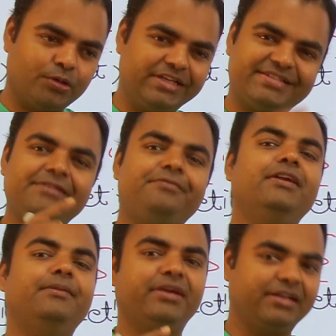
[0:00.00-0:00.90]
किसी
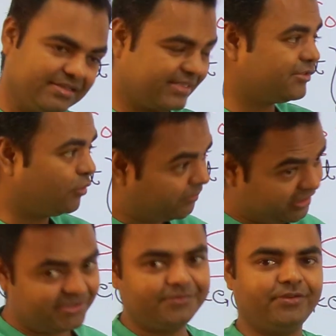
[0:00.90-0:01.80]
फील्ड में खासकर
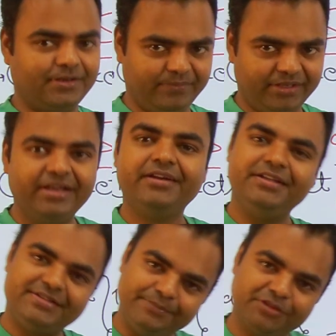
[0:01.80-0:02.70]
सॉफ्टवेयर से फील्ड में
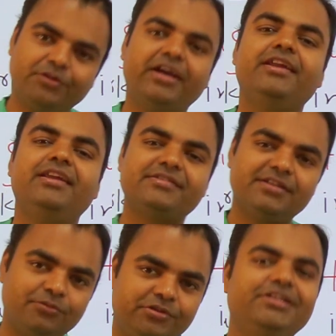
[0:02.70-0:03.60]
टीचिंग में तो है ही नहीं
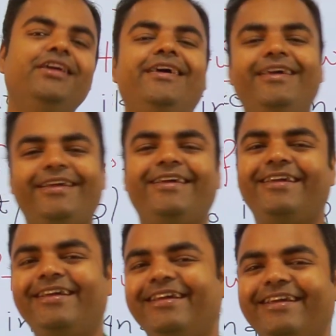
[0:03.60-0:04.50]
ऐसा कुछ
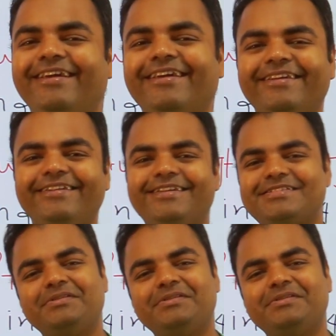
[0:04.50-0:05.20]
टीचिंग